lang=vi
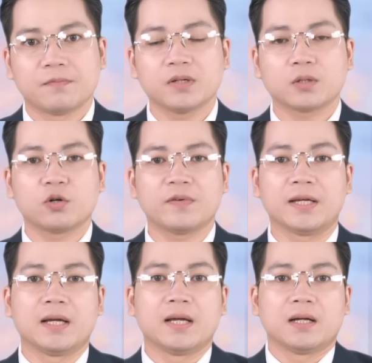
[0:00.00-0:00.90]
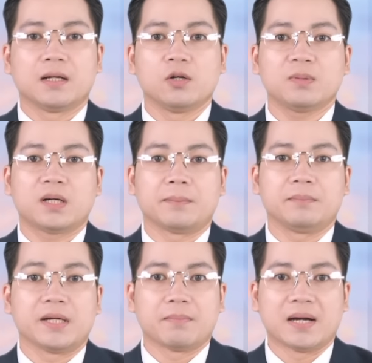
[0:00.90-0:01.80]
Vâng thưa quý vị, lúc
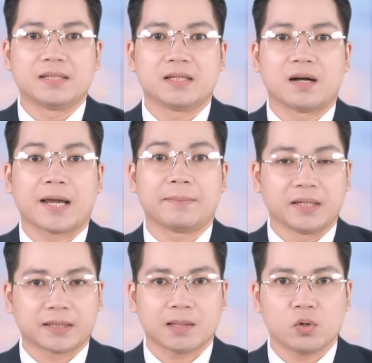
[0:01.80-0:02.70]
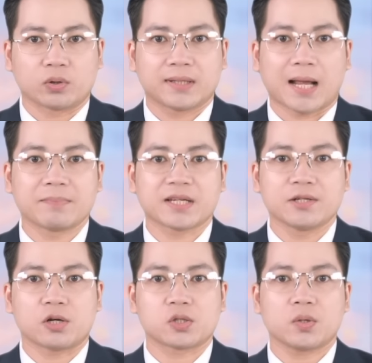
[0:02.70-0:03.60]
gần mười bảy giờ ngày mười tháng một, đám
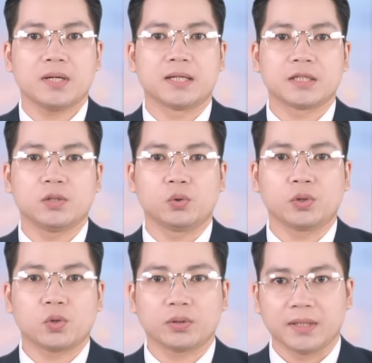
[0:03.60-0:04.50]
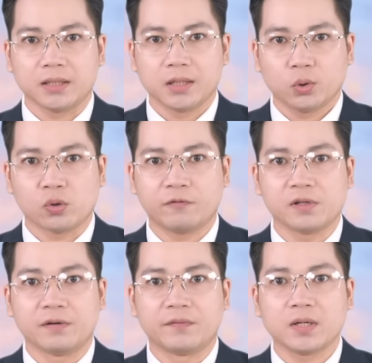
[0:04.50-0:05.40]
cháy nhỏ xuất hiện trên núi Cô Tiên thuộc
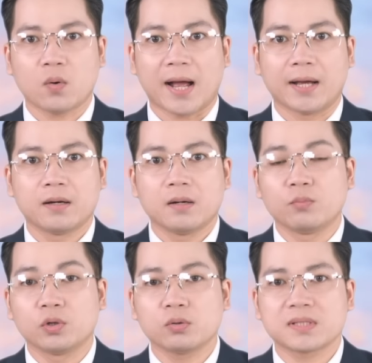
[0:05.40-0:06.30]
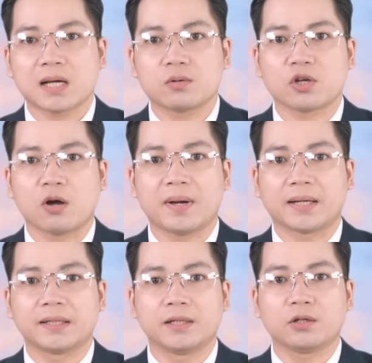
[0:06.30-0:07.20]
phường Vĩnh Hòa. Một lúc sau gió
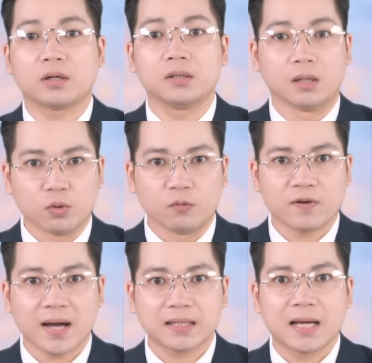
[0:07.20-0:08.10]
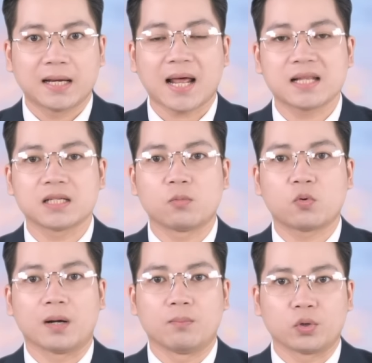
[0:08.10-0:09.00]
mạnh khiến ngọn lửa bùng phát, lan rộng
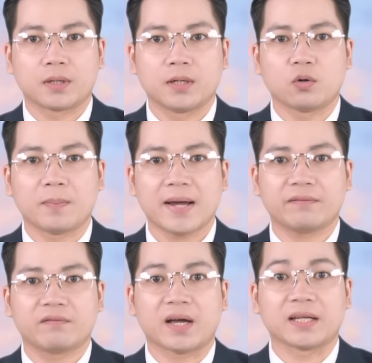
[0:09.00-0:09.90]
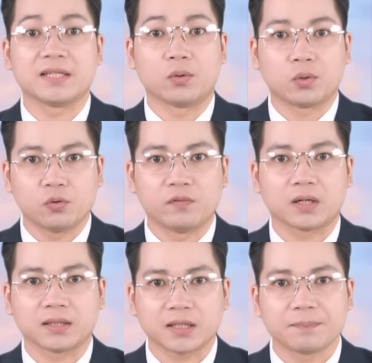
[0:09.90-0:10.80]
khoảng một ki lô mét và nhiều khu
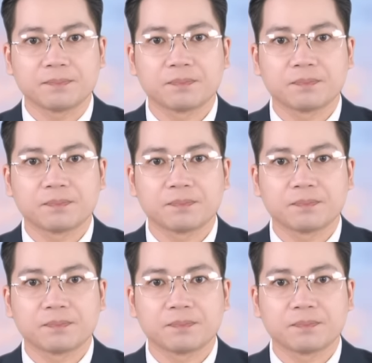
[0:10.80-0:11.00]
vực lân cận.